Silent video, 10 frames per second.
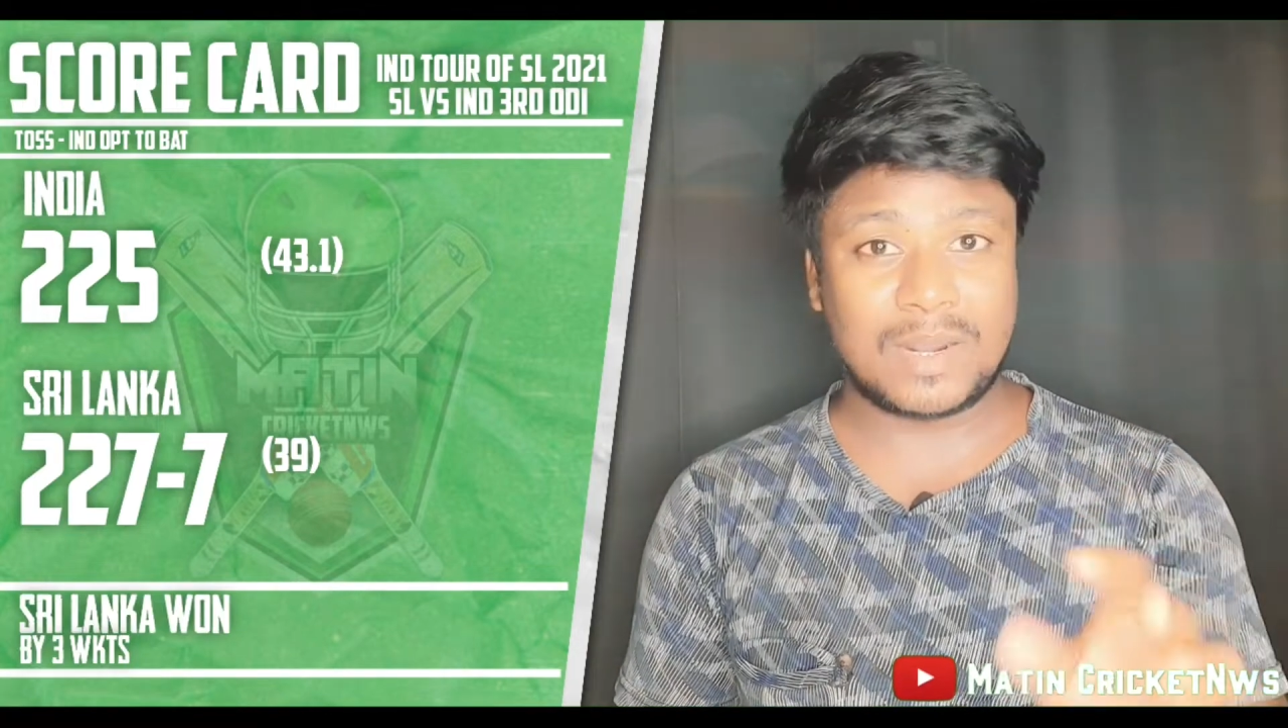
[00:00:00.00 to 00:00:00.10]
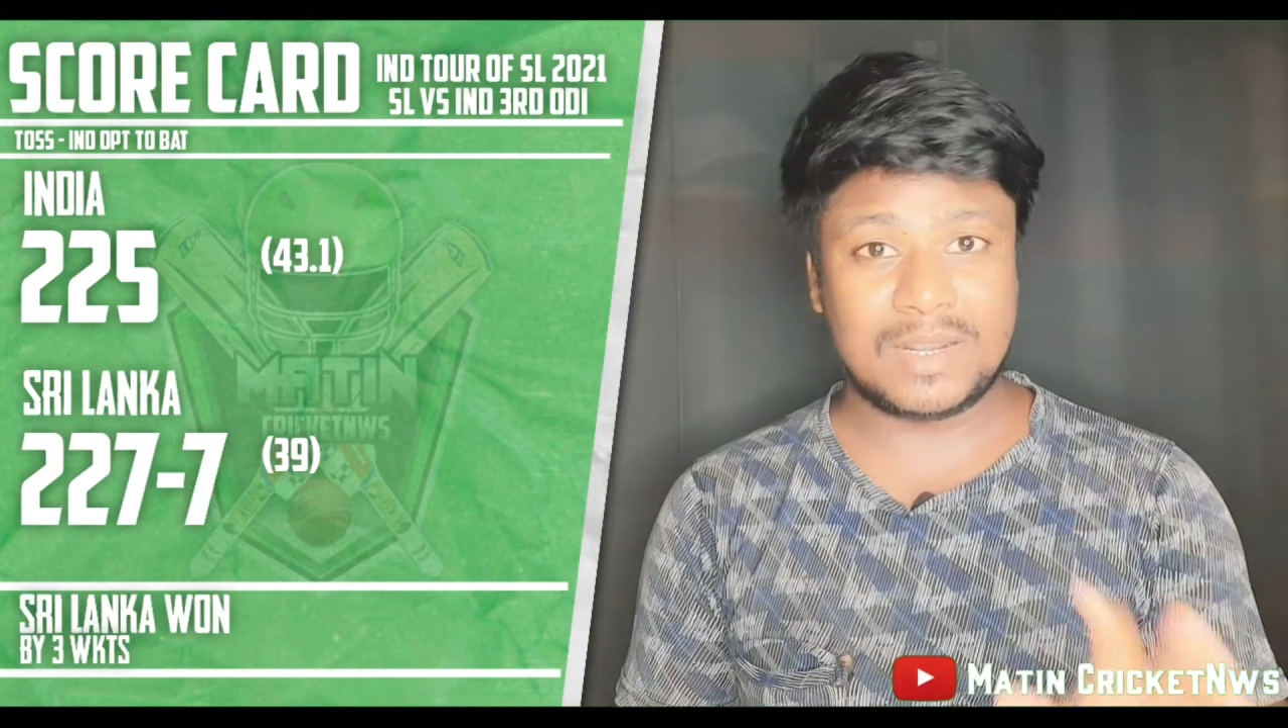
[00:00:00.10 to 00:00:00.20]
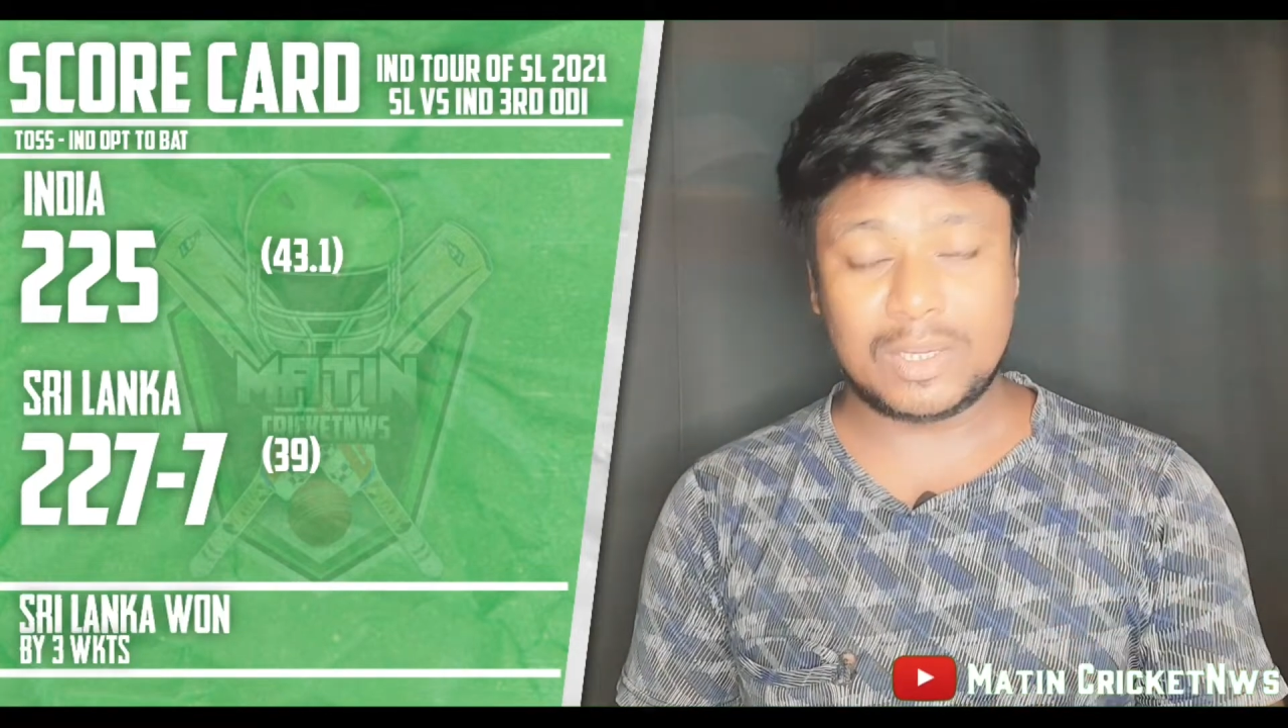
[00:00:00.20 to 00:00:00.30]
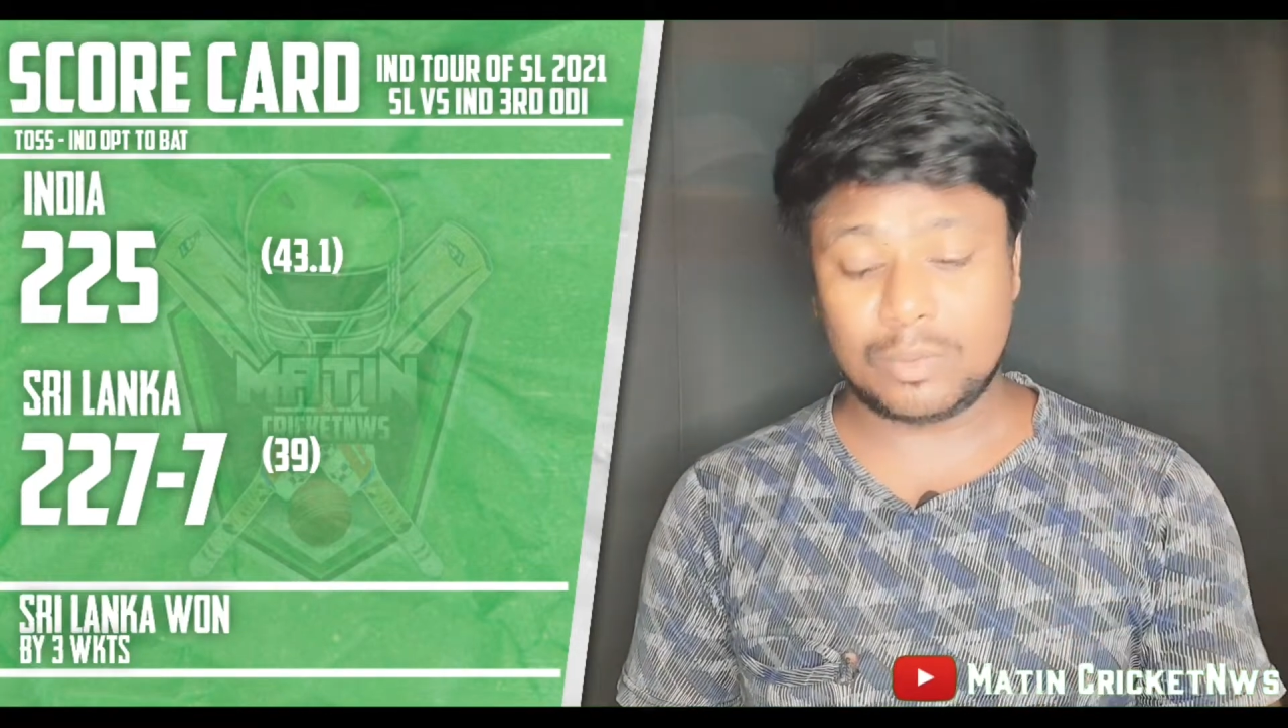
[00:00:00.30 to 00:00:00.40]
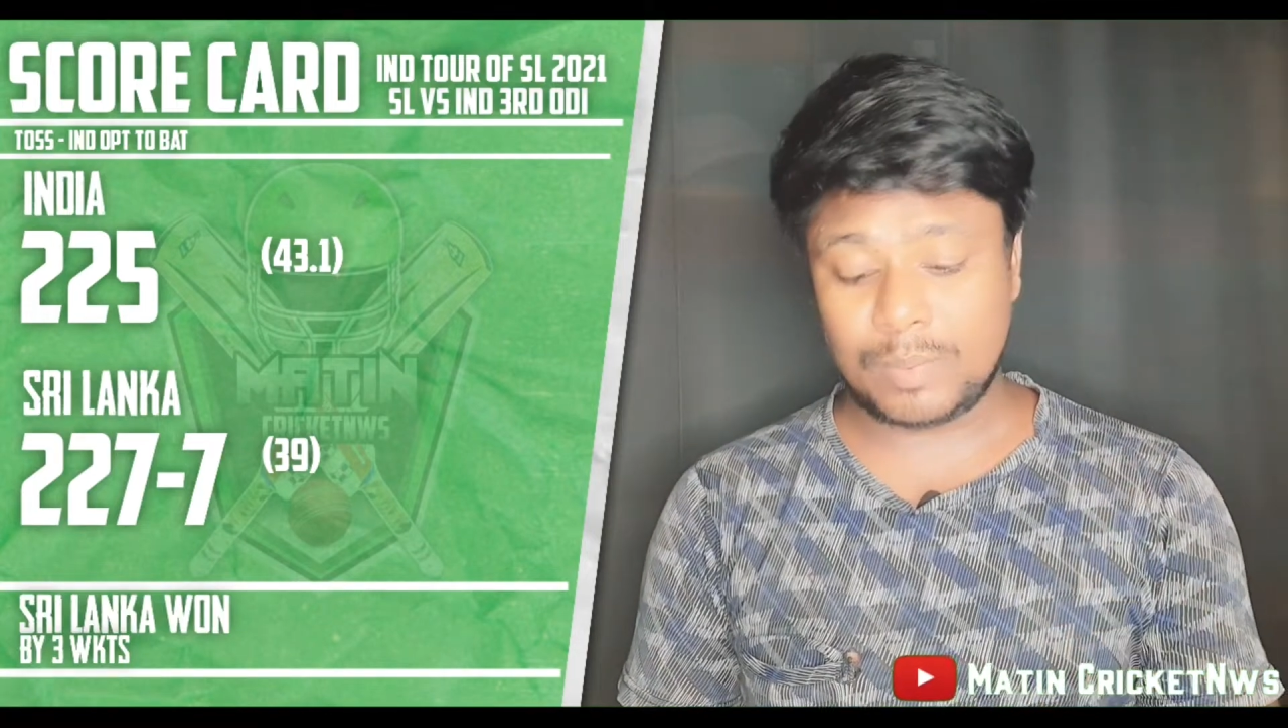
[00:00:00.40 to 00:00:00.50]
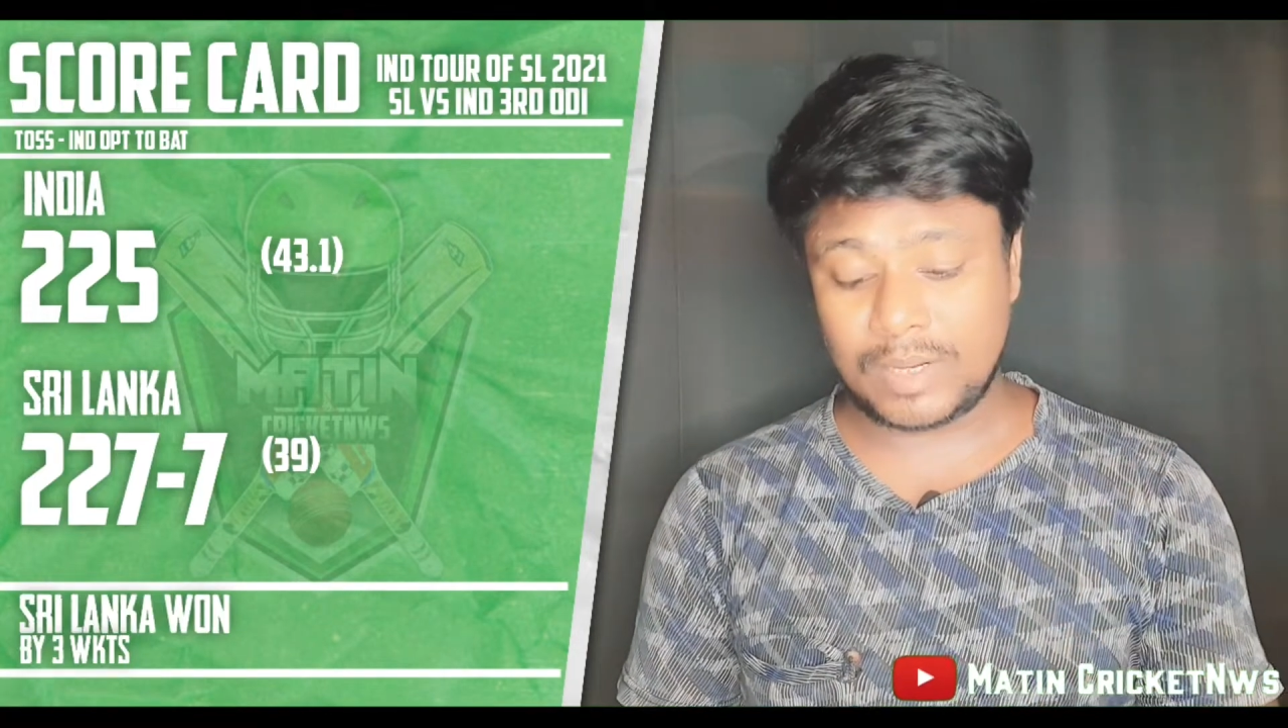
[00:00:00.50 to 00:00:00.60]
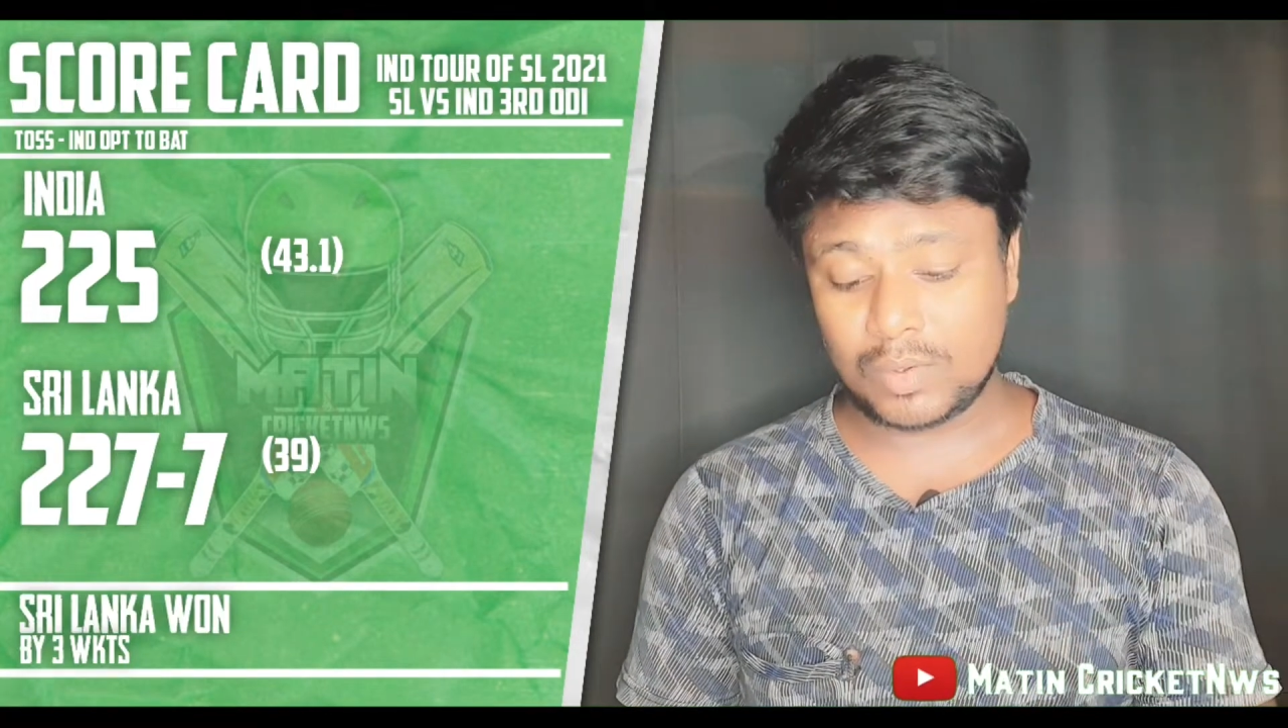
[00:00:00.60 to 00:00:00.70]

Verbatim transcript: पांडे के ऊपर